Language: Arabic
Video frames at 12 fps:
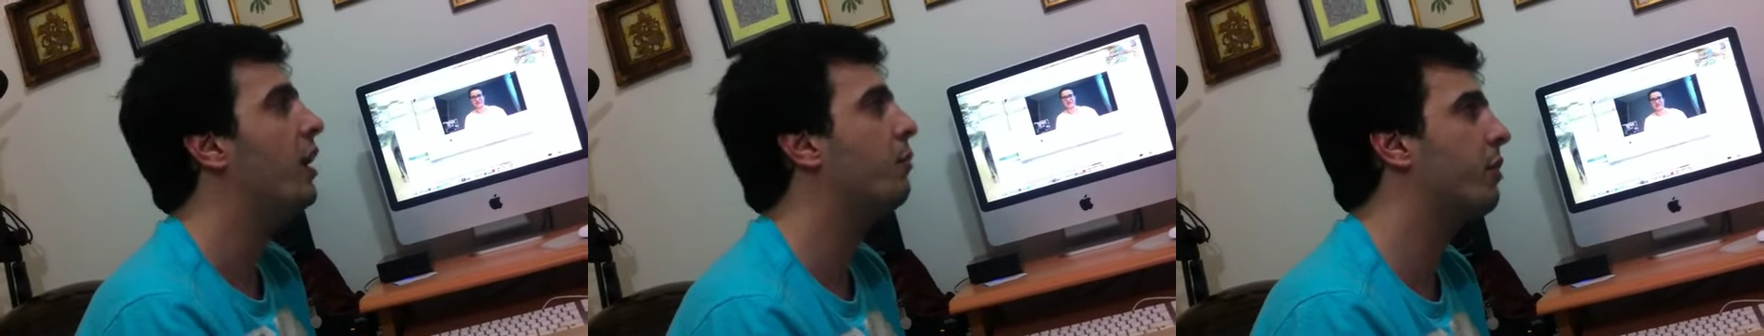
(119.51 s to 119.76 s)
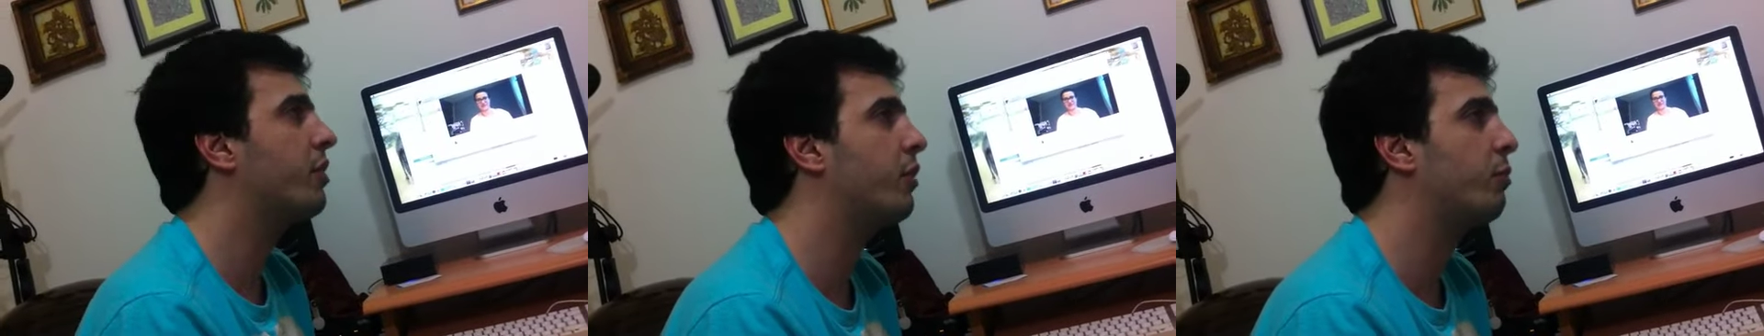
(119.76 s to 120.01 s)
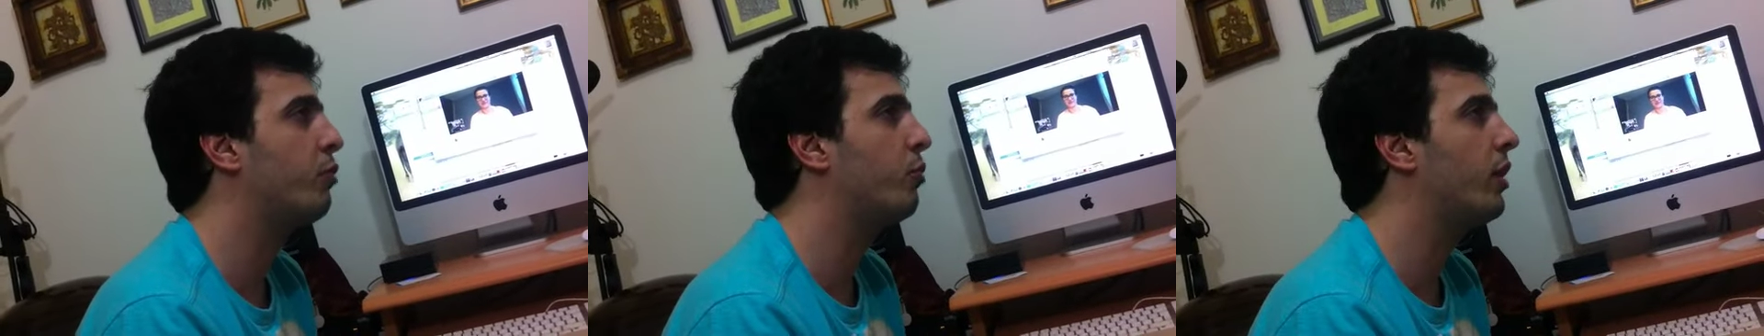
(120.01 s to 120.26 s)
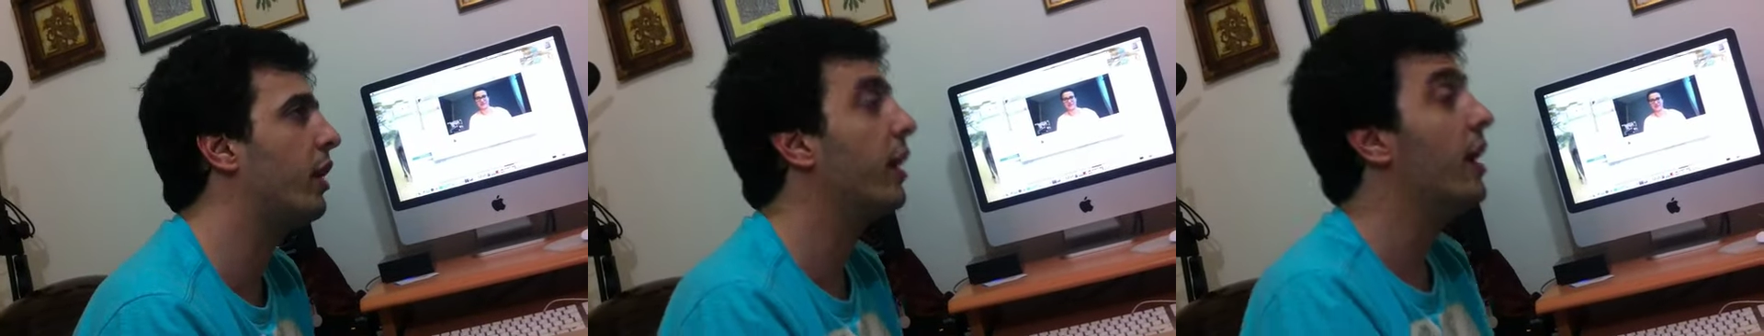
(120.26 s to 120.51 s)
المثل
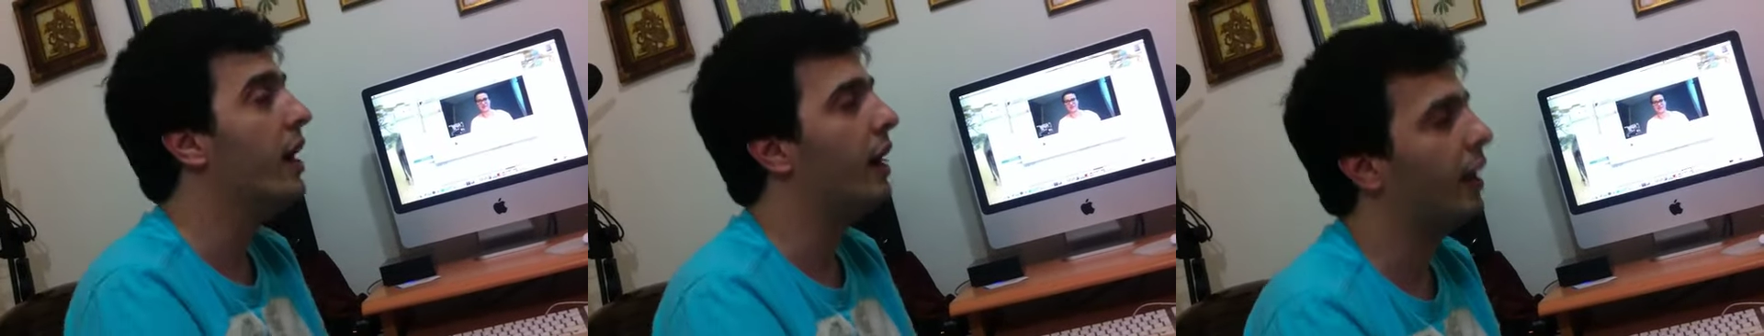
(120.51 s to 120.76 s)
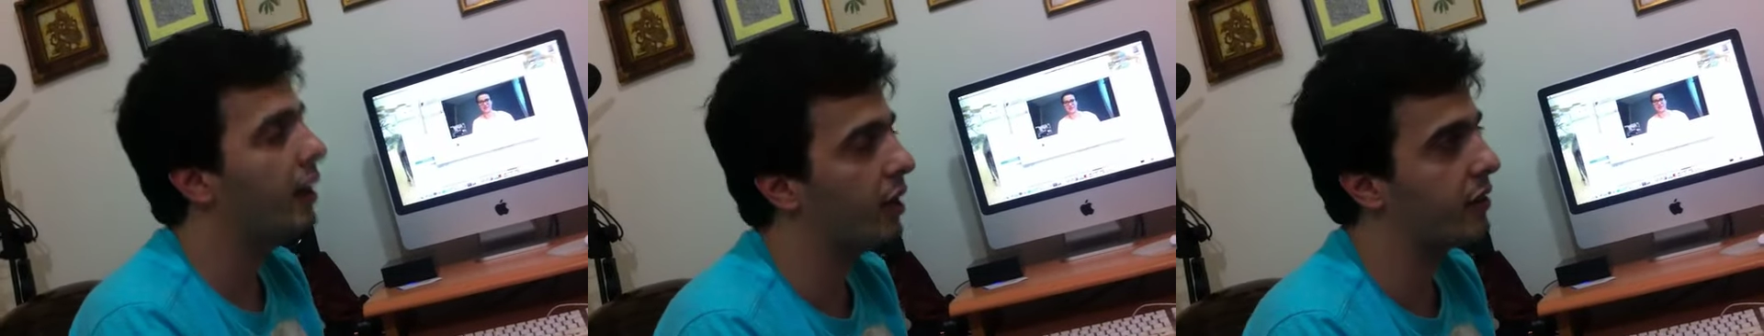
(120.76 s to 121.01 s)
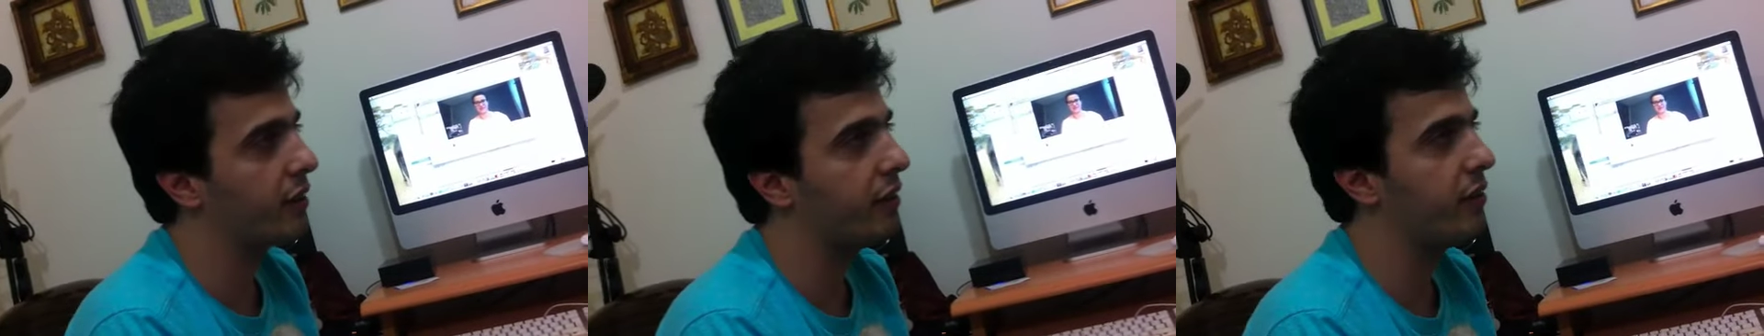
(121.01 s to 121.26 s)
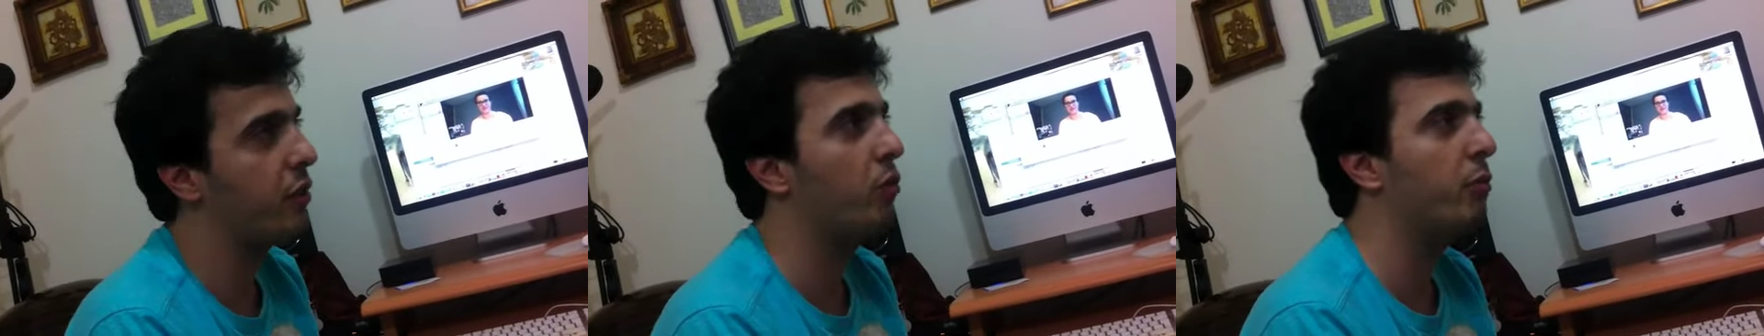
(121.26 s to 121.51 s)
بيقول لك حل
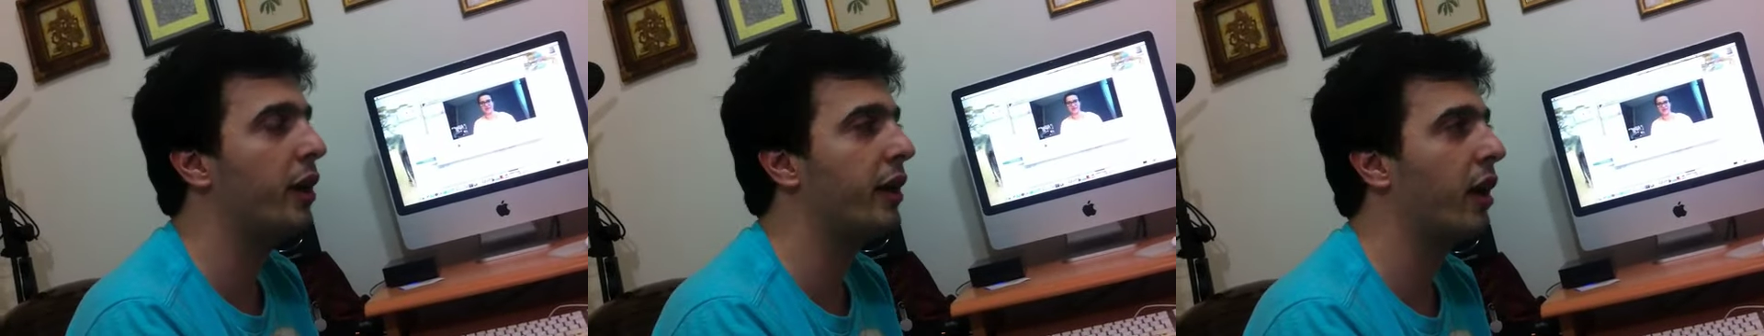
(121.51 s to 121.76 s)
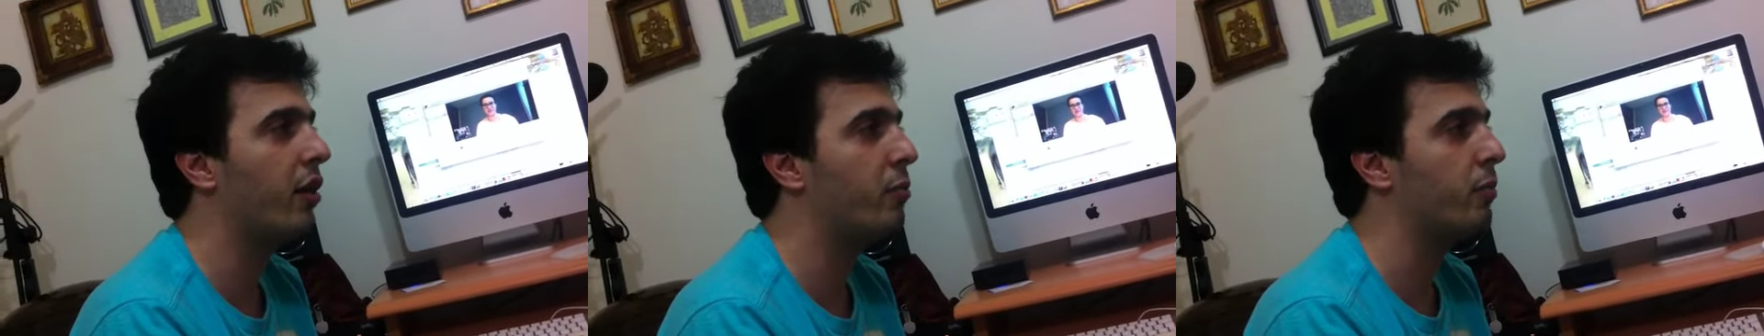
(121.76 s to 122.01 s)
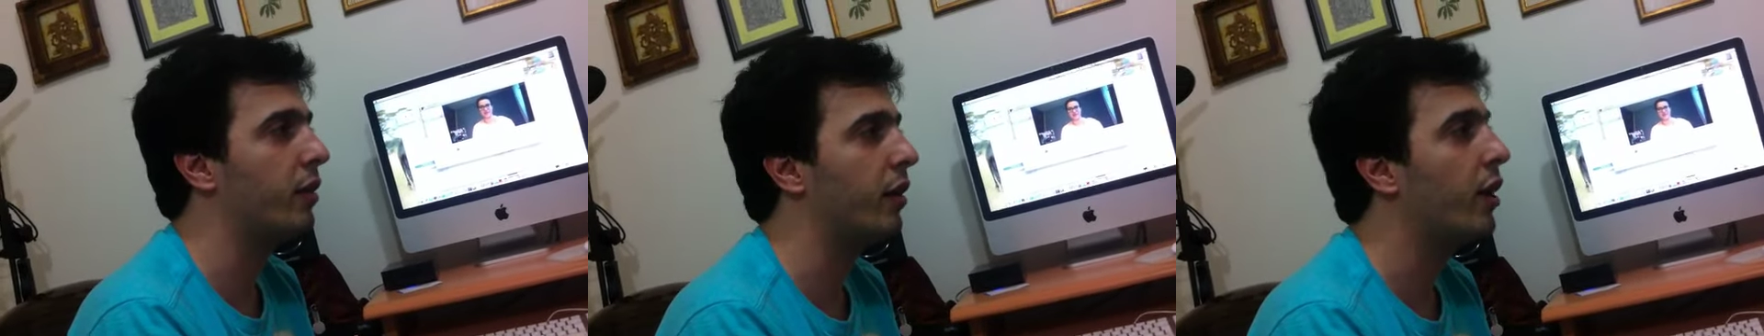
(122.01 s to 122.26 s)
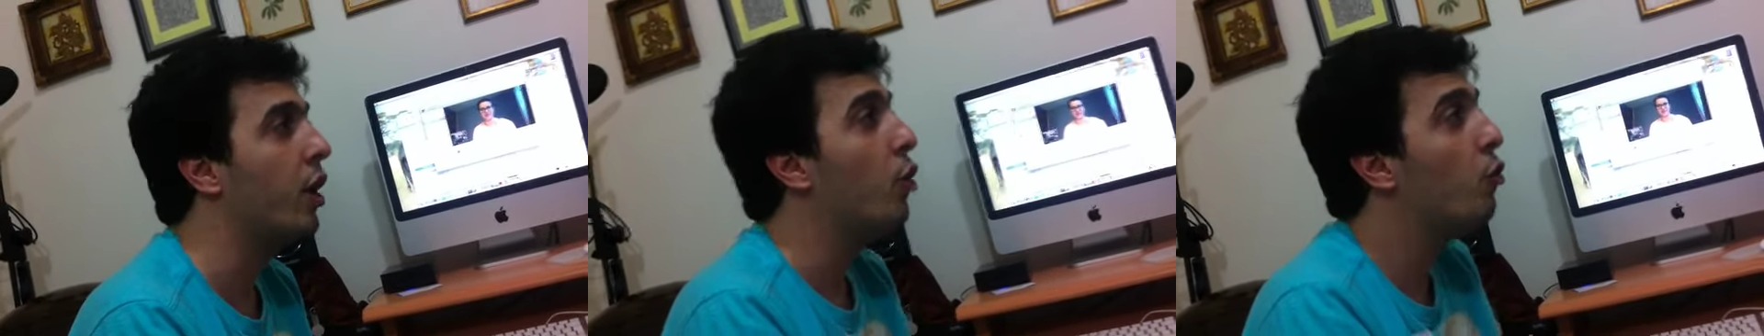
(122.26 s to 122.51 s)
عنطيزنا والباقي عربنا
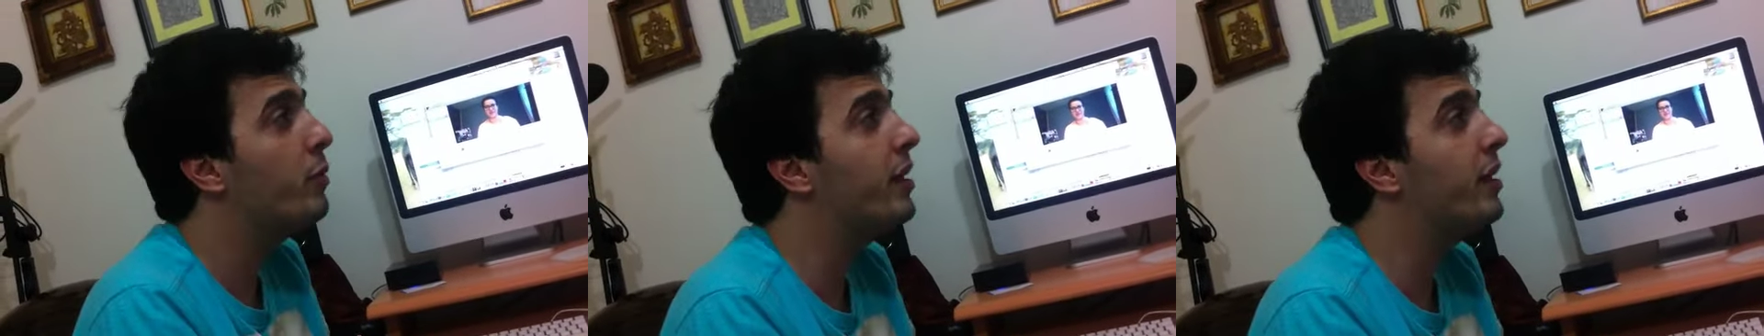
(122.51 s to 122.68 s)
هو